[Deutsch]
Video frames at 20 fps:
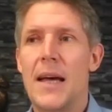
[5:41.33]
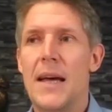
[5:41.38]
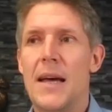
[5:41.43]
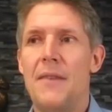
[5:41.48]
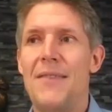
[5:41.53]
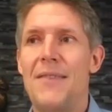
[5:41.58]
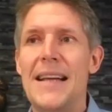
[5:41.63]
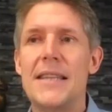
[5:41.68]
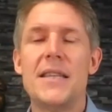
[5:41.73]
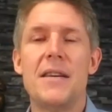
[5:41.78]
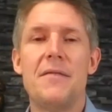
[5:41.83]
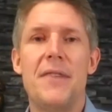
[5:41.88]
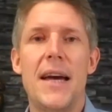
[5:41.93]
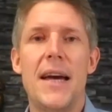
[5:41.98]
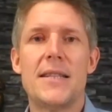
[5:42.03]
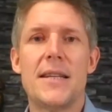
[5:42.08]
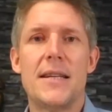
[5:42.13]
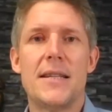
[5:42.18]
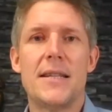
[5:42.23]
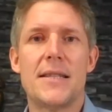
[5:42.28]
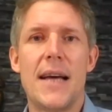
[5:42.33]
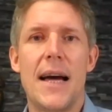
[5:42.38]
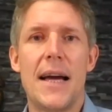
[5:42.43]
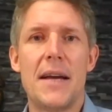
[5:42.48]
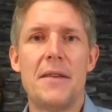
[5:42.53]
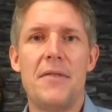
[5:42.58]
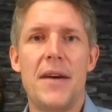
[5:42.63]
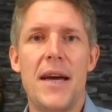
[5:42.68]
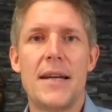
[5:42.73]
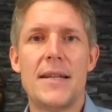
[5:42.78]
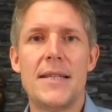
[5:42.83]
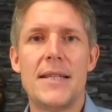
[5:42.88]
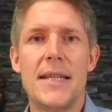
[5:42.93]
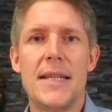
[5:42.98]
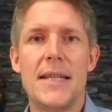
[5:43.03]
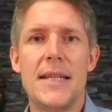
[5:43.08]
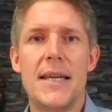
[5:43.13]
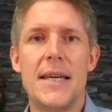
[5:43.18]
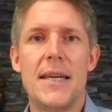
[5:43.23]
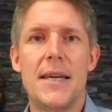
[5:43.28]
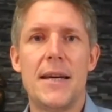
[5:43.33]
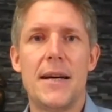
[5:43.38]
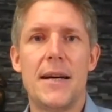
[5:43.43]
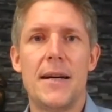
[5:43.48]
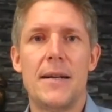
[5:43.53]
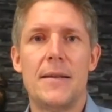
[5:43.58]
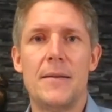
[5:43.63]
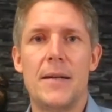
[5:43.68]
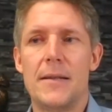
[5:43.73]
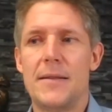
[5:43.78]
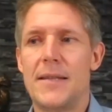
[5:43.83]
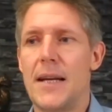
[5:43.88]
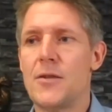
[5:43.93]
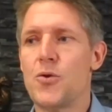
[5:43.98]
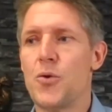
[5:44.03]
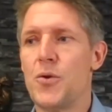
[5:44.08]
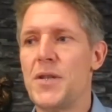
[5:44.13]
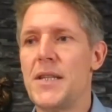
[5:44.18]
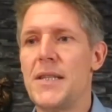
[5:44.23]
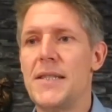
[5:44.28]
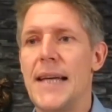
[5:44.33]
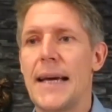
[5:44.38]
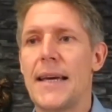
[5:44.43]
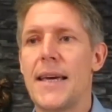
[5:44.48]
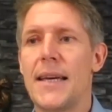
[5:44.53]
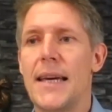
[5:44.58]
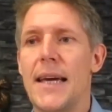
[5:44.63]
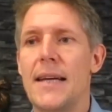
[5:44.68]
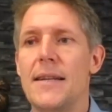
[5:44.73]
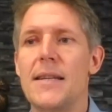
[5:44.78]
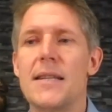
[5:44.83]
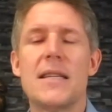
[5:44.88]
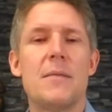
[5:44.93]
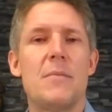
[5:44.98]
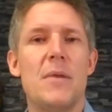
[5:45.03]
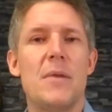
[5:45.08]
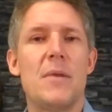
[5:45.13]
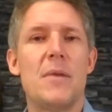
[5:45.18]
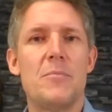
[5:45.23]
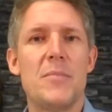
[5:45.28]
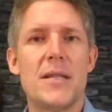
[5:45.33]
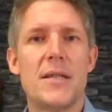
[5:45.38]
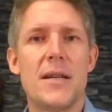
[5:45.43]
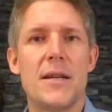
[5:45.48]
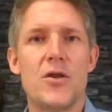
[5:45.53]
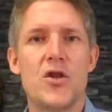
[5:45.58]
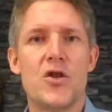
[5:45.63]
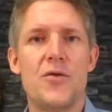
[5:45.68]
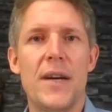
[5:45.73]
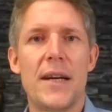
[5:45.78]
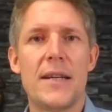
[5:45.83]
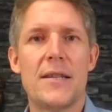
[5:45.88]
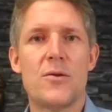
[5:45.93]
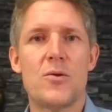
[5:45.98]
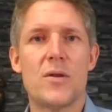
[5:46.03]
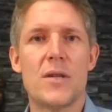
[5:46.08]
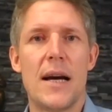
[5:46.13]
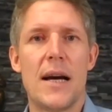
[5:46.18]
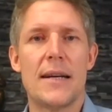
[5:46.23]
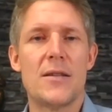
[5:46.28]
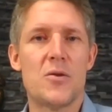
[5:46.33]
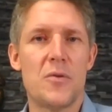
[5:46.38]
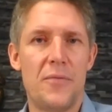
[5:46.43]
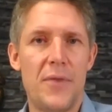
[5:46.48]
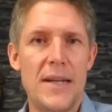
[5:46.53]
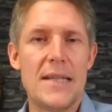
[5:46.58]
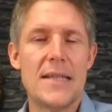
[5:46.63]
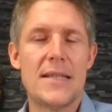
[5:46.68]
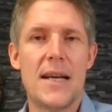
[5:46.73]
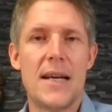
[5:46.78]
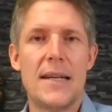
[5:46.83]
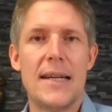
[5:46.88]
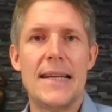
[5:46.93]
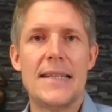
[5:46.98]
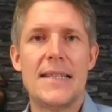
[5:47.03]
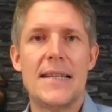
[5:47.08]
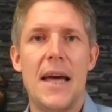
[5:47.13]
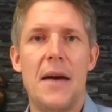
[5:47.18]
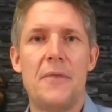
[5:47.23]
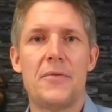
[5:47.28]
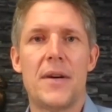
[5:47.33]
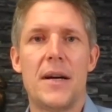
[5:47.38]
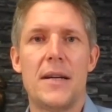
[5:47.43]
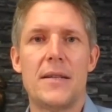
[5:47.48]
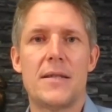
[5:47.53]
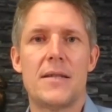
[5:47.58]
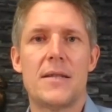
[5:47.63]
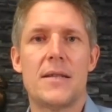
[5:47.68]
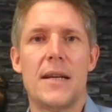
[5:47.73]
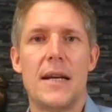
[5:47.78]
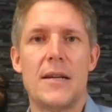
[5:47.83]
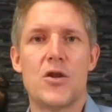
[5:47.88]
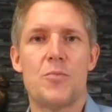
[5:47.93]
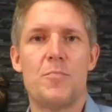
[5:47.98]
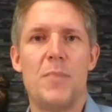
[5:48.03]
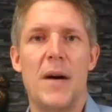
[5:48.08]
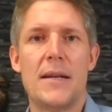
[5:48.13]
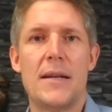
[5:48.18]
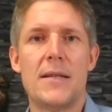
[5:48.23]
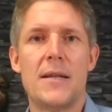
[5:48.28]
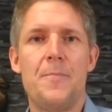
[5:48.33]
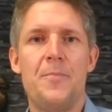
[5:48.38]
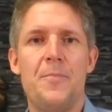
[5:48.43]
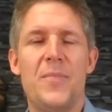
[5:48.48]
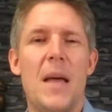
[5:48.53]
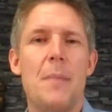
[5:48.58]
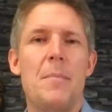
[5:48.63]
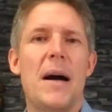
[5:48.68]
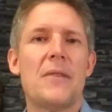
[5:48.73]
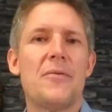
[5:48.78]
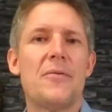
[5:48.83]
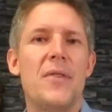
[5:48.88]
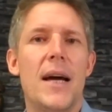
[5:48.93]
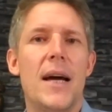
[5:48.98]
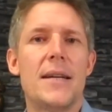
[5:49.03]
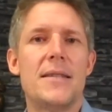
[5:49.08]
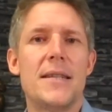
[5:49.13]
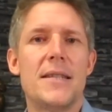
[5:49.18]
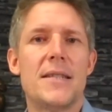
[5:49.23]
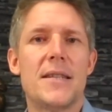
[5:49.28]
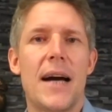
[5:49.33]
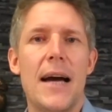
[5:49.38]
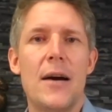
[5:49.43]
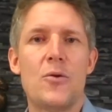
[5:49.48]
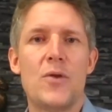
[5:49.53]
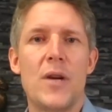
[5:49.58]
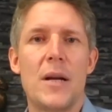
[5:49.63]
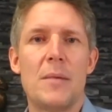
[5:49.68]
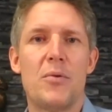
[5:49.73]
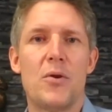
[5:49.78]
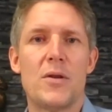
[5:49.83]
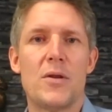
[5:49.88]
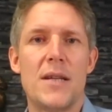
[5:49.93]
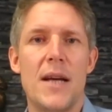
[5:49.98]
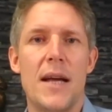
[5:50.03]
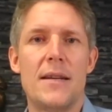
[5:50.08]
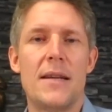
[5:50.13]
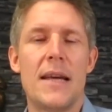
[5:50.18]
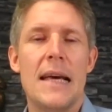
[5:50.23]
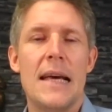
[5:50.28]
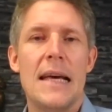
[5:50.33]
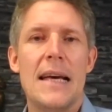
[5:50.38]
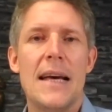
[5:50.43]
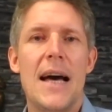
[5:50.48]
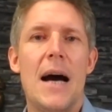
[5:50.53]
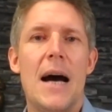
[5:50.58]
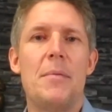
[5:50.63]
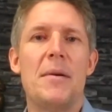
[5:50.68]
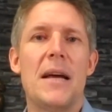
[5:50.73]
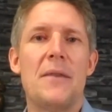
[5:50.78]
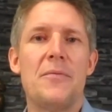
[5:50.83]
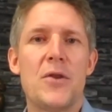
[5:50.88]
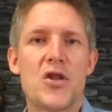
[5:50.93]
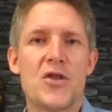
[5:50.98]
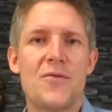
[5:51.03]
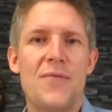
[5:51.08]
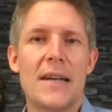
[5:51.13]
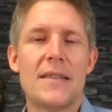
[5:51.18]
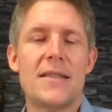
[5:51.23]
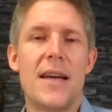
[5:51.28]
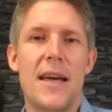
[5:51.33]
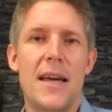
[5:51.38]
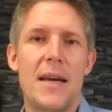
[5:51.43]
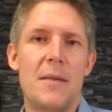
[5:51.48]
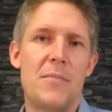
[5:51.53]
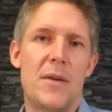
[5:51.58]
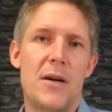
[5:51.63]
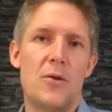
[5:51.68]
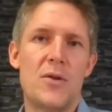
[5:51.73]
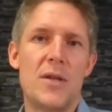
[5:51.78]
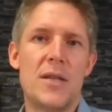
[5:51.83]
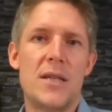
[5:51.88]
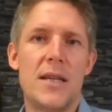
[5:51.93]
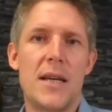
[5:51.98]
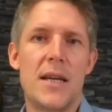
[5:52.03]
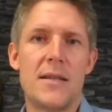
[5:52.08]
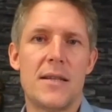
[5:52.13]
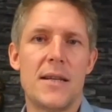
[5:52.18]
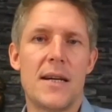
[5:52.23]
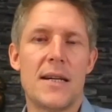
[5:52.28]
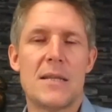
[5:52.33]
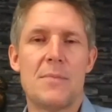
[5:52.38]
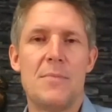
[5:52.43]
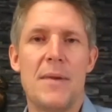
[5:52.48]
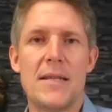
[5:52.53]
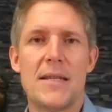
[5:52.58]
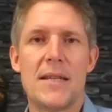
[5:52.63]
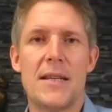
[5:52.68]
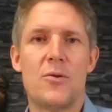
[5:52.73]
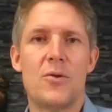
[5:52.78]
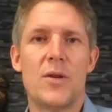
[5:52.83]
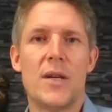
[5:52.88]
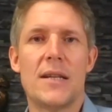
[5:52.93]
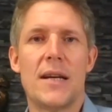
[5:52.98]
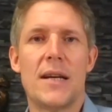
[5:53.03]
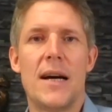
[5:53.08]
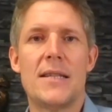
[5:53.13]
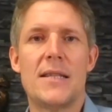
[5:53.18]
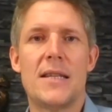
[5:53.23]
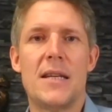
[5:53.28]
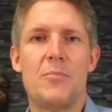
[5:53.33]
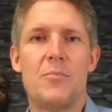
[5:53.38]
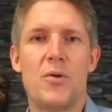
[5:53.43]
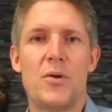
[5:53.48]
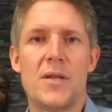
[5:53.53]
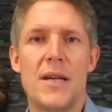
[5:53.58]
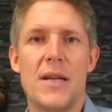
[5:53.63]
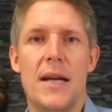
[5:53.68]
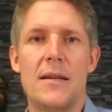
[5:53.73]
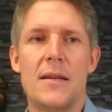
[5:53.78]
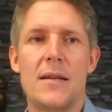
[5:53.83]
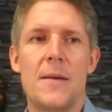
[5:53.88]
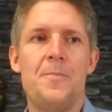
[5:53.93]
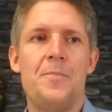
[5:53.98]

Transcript: welche Werte es sein werden, die hier dann durch die Decke gehen, ist hier mal ein bisschen schwierig zu sagen. Insofern ist da ein ETF ganz, ganz spannend. Der macht vielleicht nicht 300 Prozent, aber dafür schwankt er eben auch nicht jeden Tag 20 oder 30 Prozent.